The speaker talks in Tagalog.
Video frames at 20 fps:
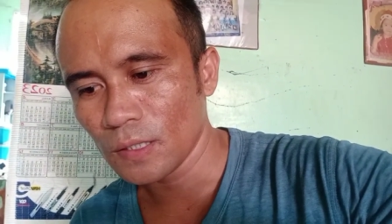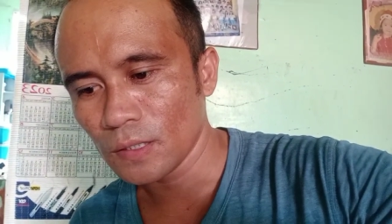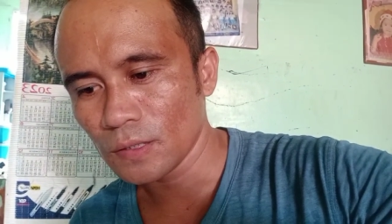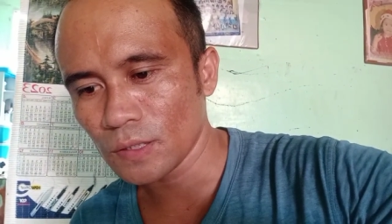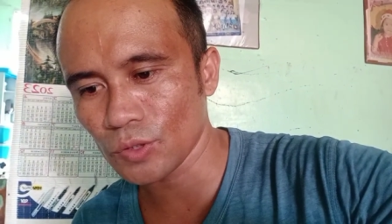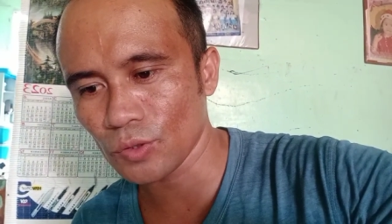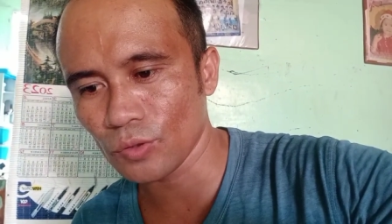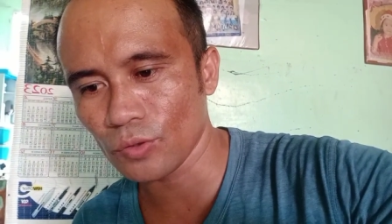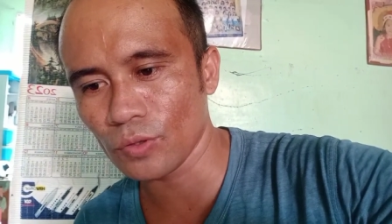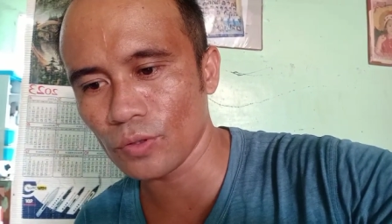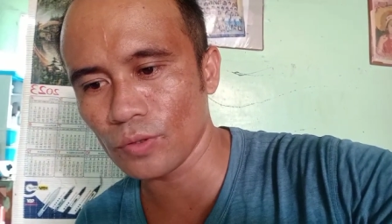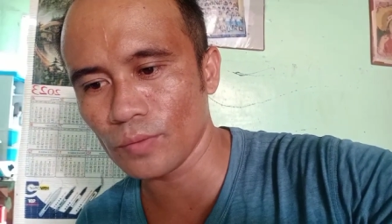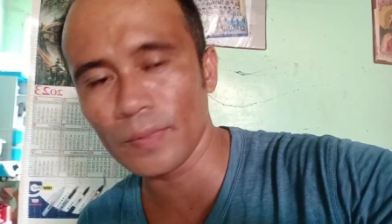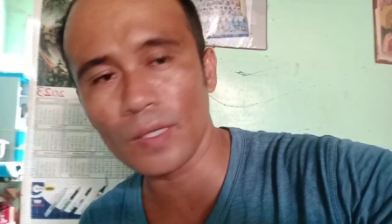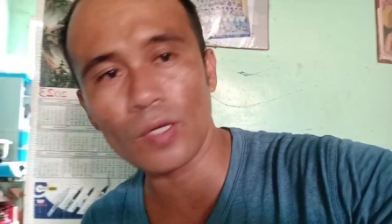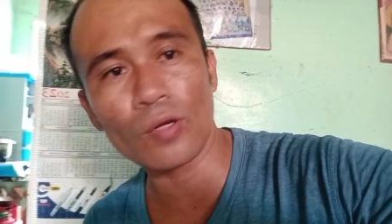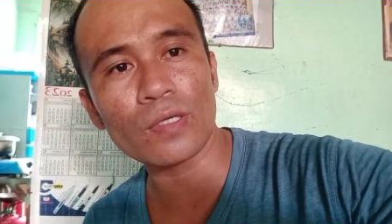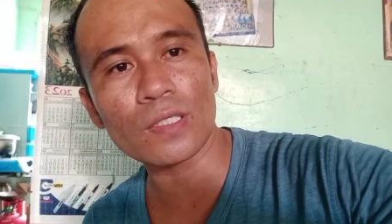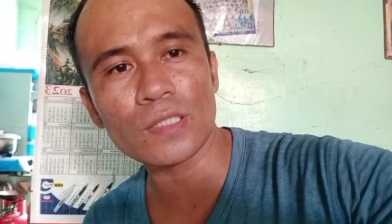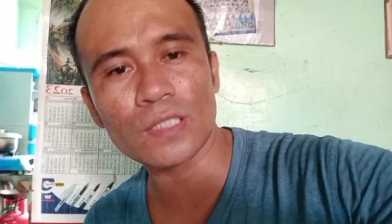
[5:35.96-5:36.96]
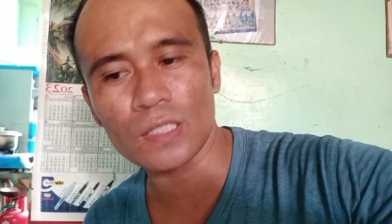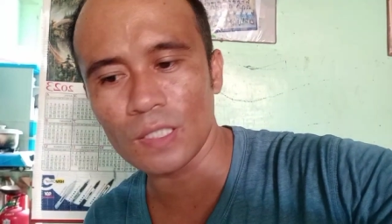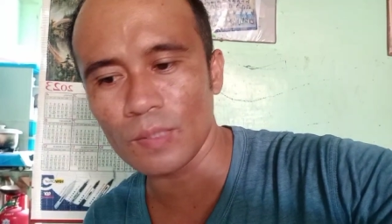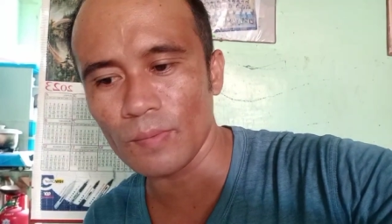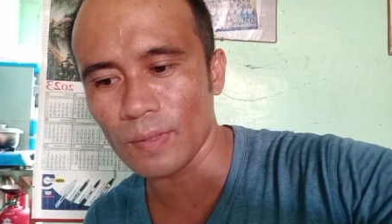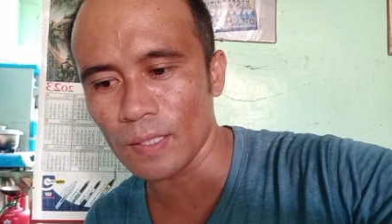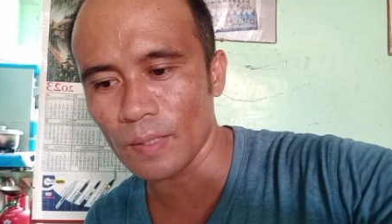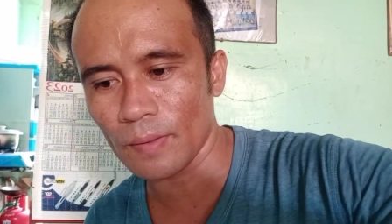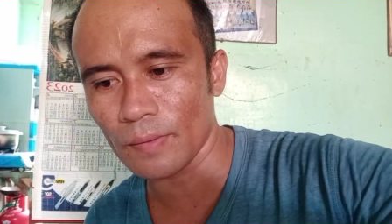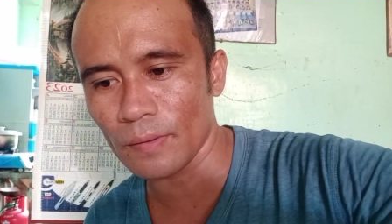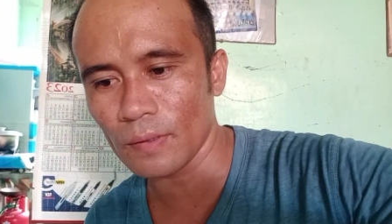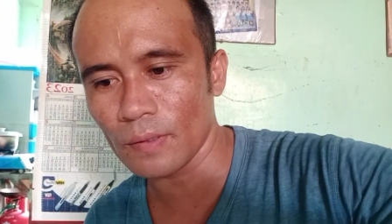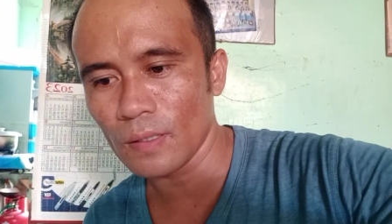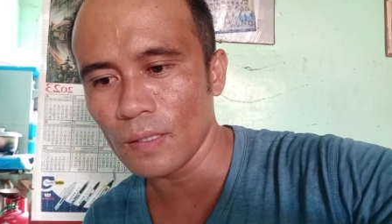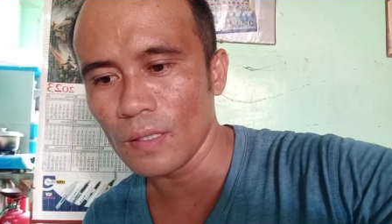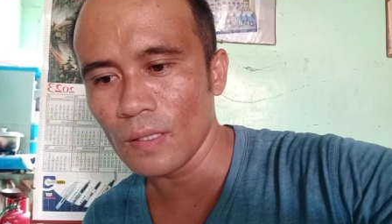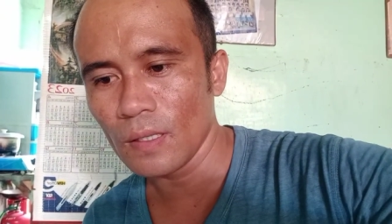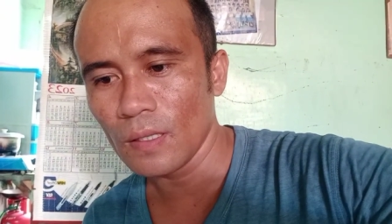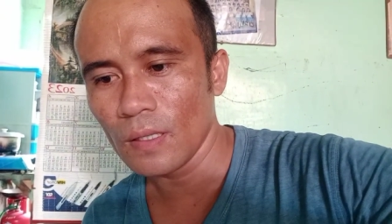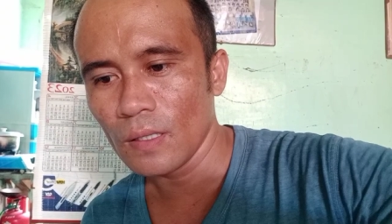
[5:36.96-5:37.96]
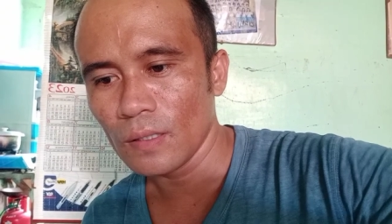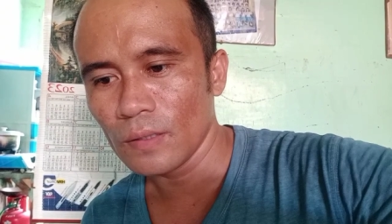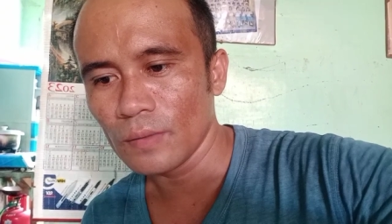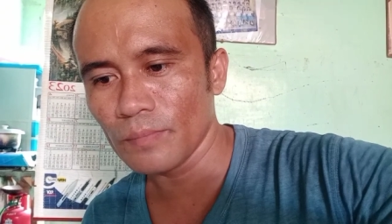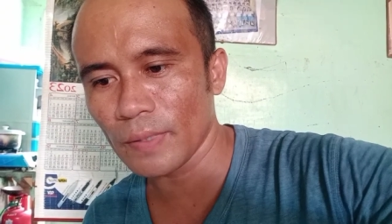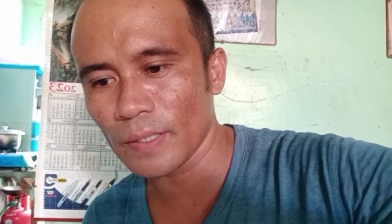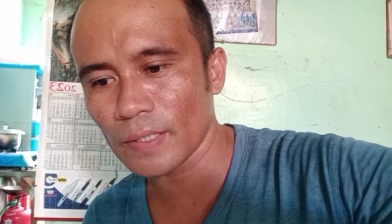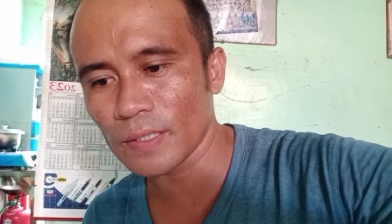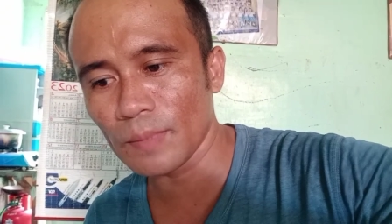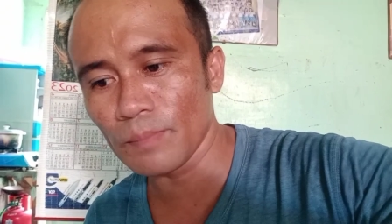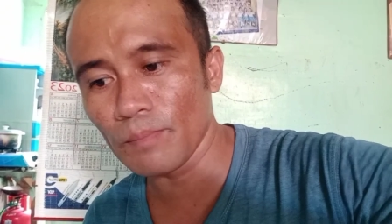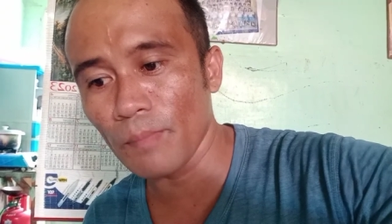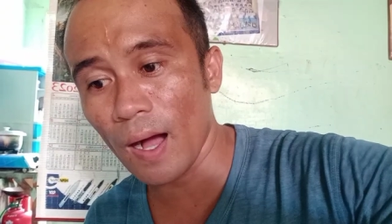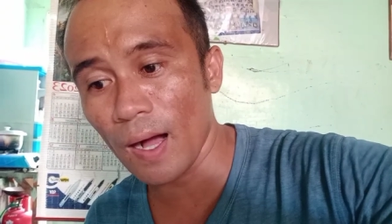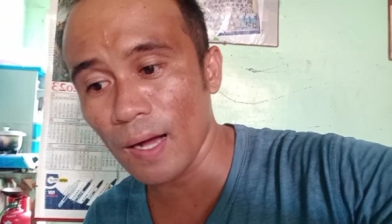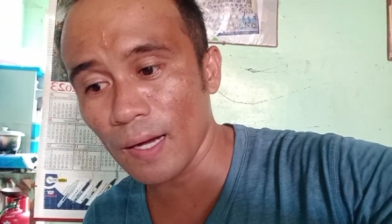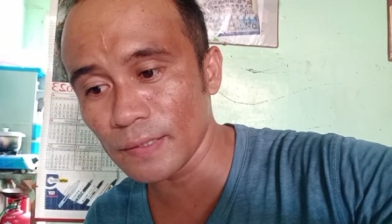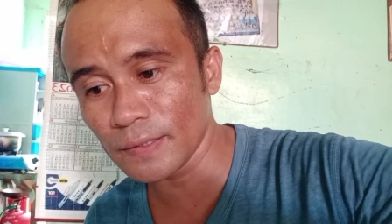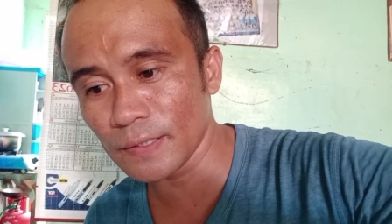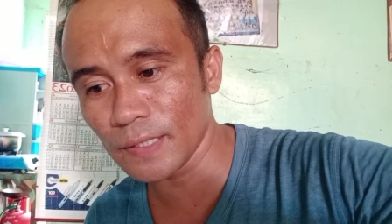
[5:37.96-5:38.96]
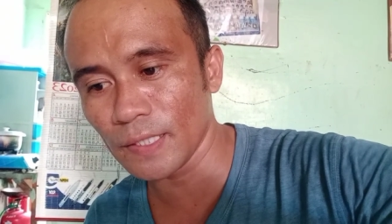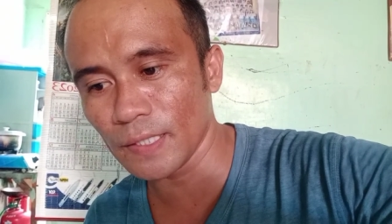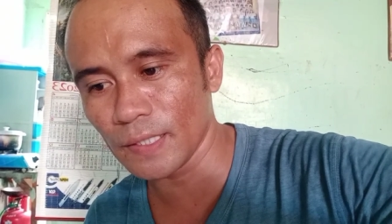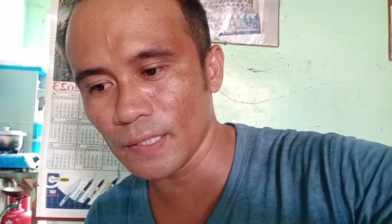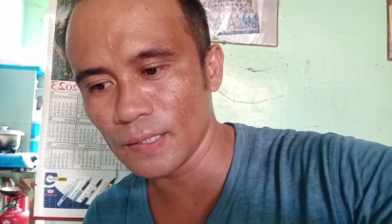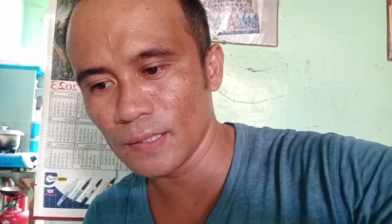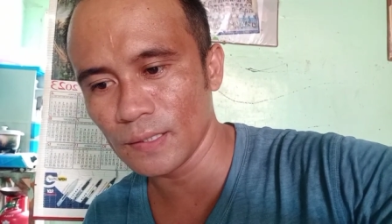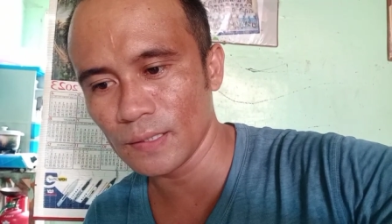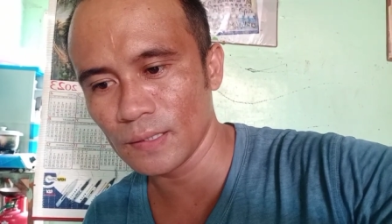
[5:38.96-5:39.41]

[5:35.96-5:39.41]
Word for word: So, meron kasing iba na may timbangan din eh.